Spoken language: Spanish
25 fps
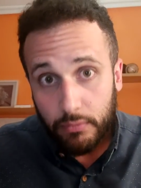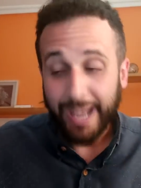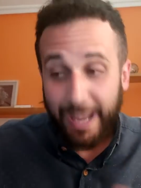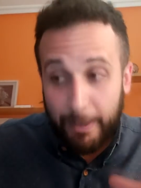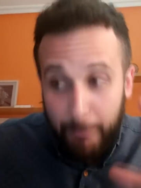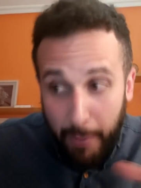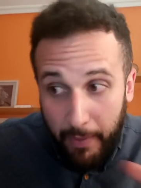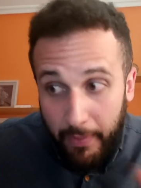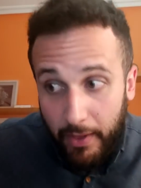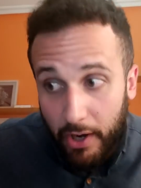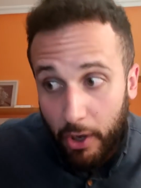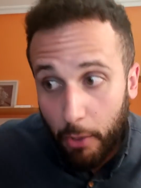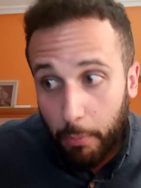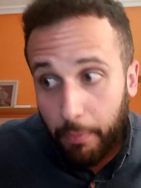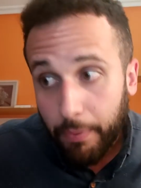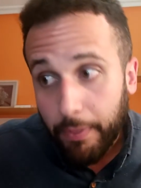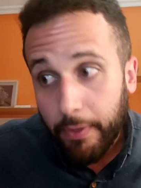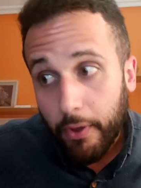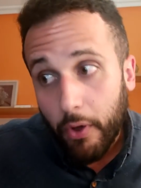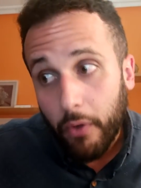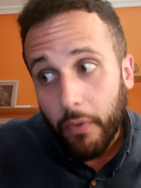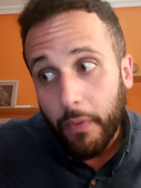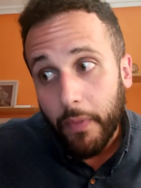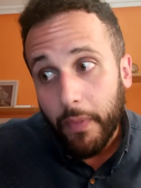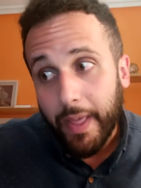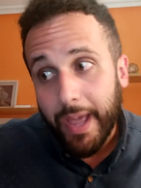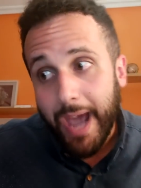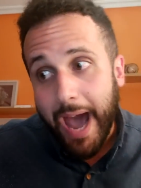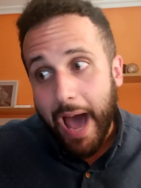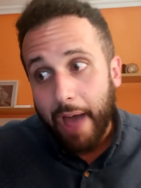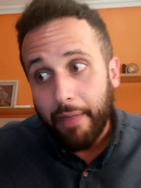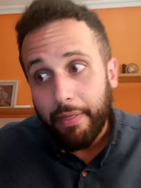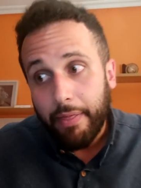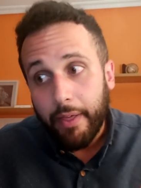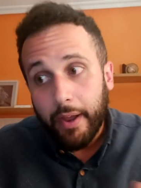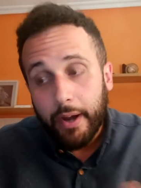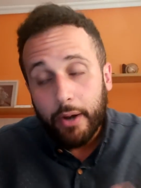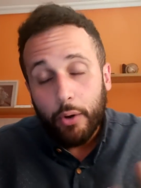y me ha dado la opción de
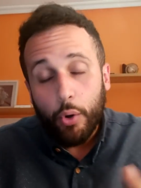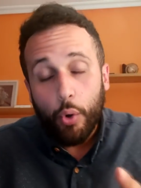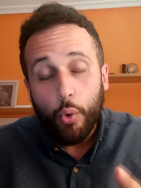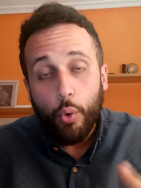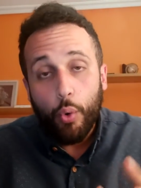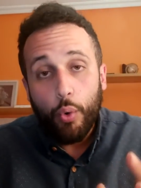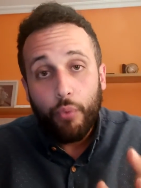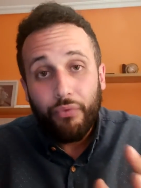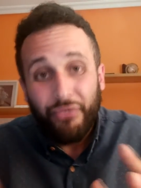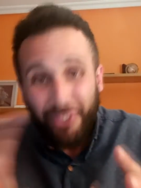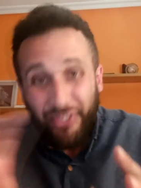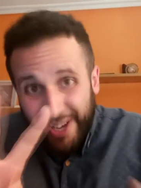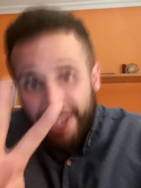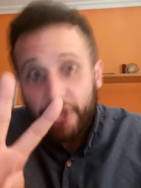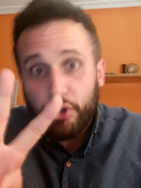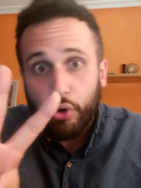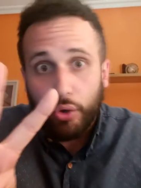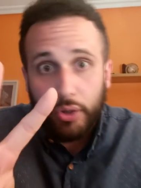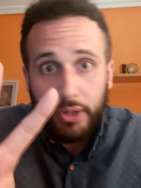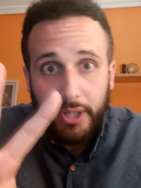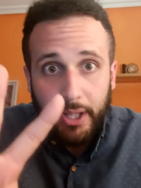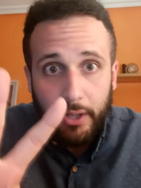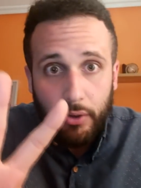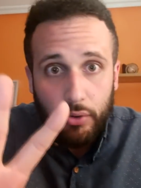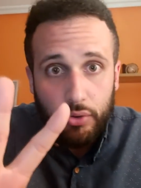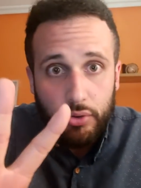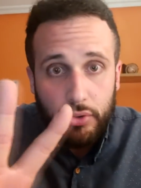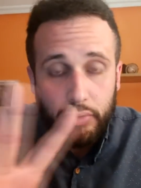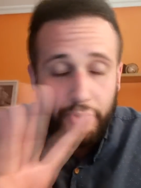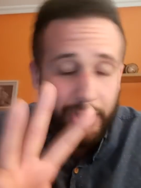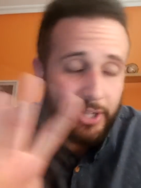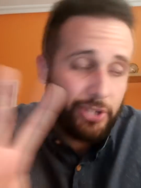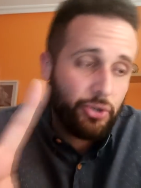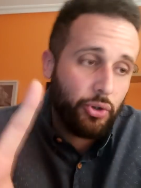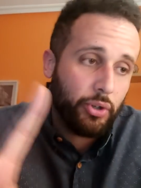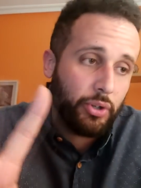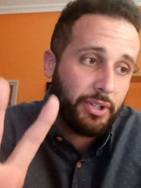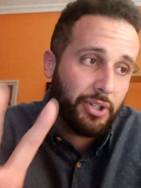hacer tres sorteos,
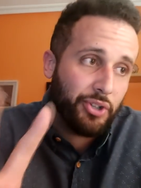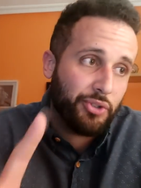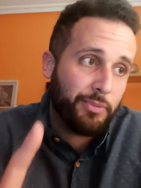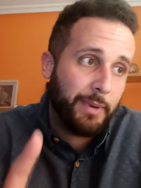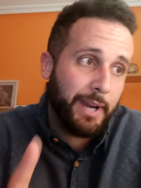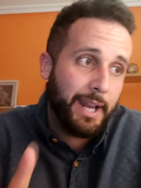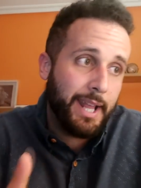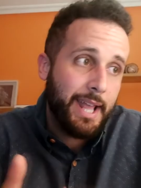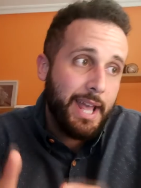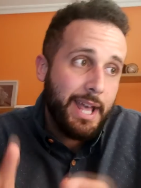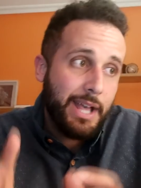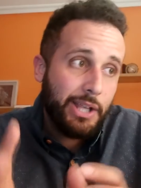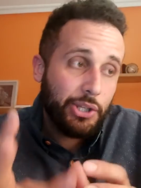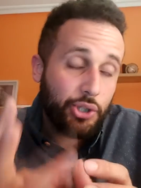tres sorteos, ¿vale?